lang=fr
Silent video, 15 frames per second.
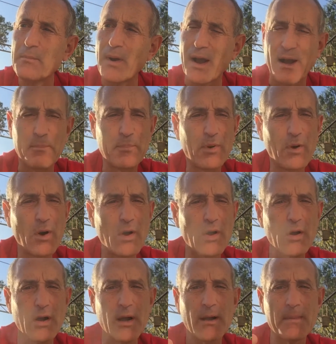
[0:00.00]
par
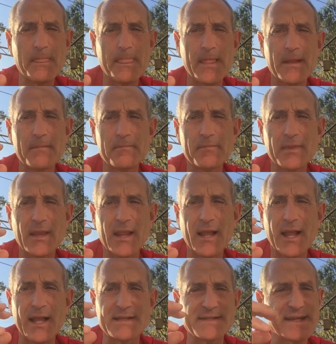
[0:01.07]
rapport
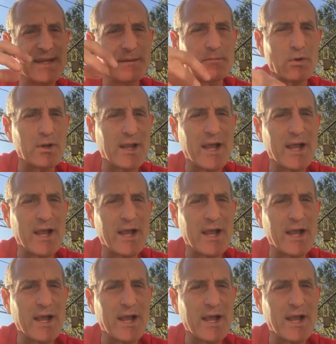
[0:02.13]
à ce qui est mon